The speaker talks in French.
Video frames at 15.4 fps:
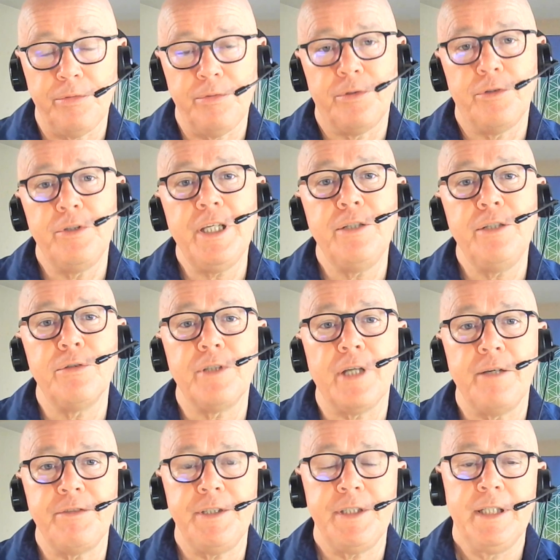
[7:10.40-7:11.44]
donner notre
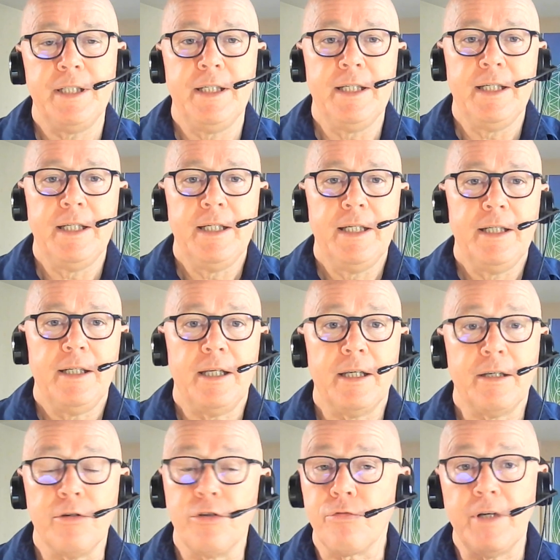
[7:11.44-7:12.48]
avis. Et
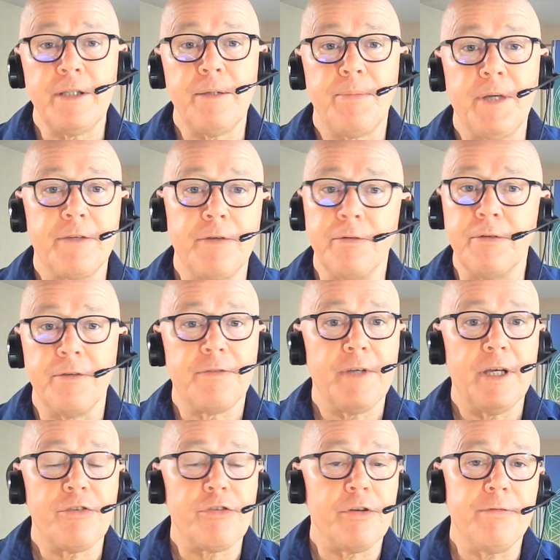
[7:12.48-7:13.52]
quand je vois des personnes comme
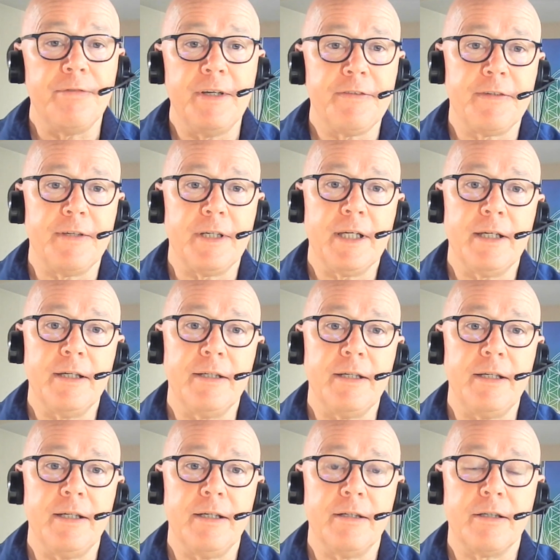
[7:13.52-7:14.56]
ça, j'efface. Et, et,
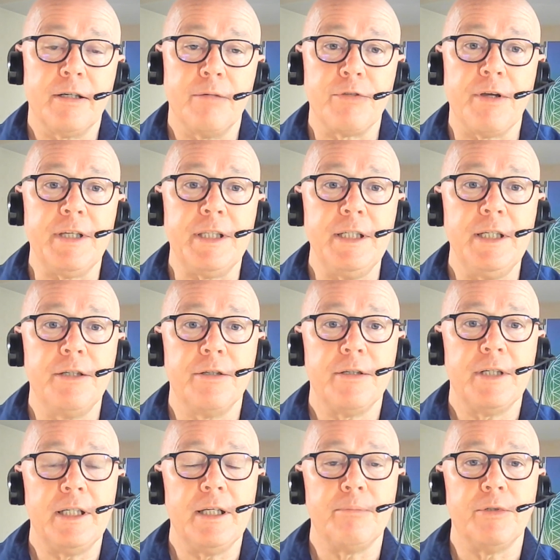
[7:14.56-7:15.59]
euh, comme j'avais dit,
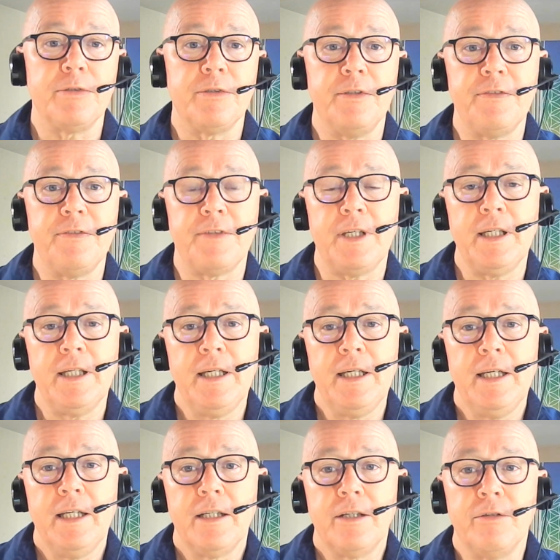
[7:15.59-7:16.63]
l'important, est important, c'est
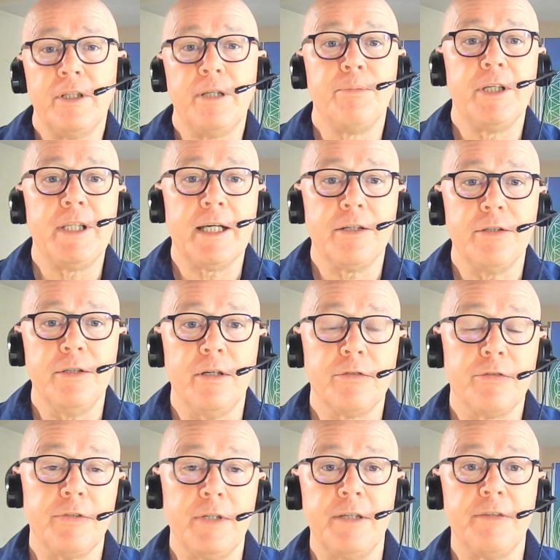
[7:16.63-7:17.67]
quand on n'est pas d'accord,
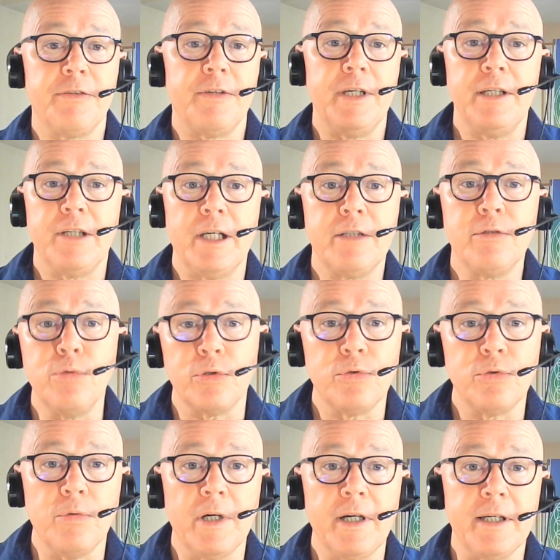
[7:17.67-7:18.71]
c'est d'être
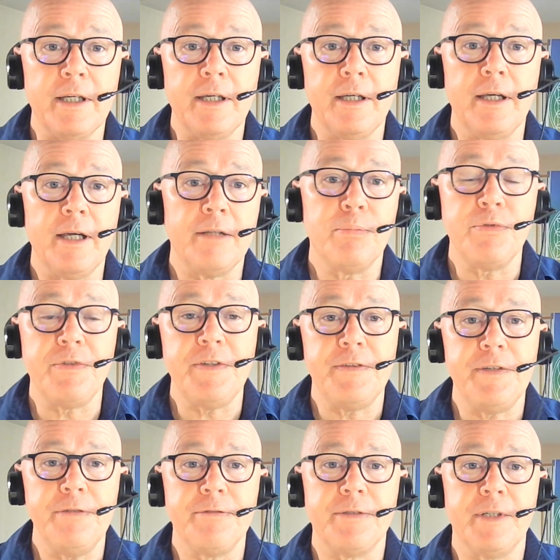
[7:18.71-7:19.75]
courtois et être
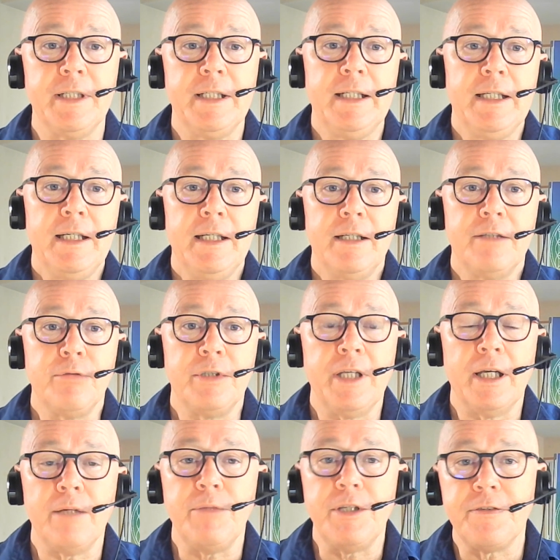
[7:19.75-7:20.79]
positif. Hein. Le
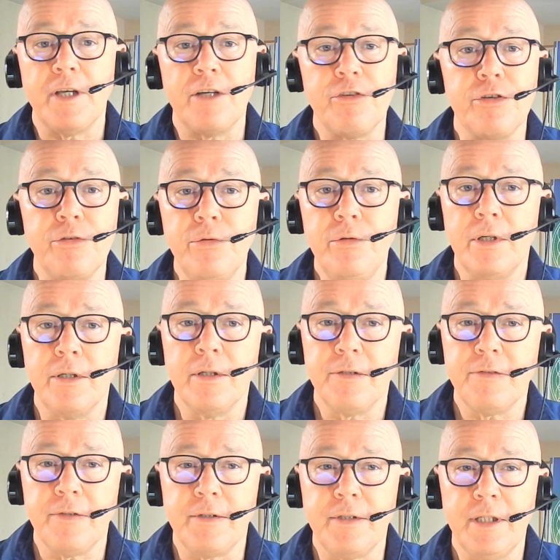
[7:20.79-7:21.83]
dernier message que j'ai eu, euh,
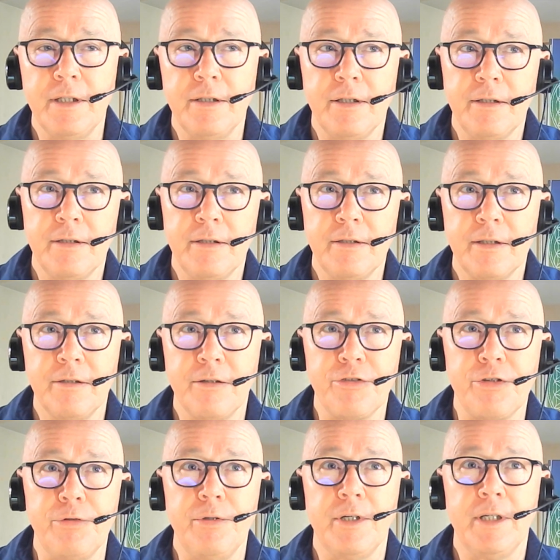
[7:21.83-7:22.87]
c'était quand
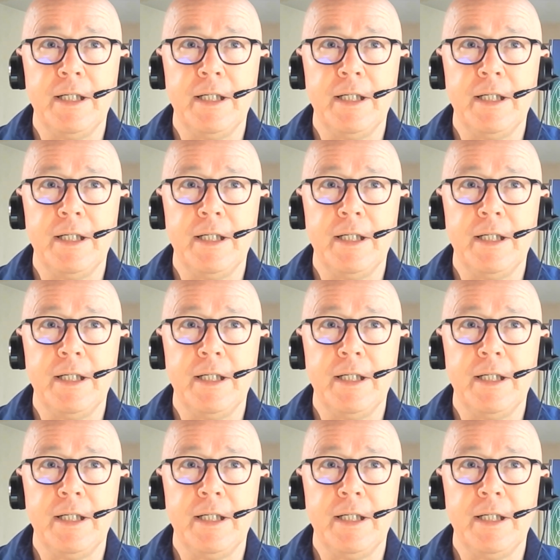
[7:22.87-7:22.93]
j'ai eu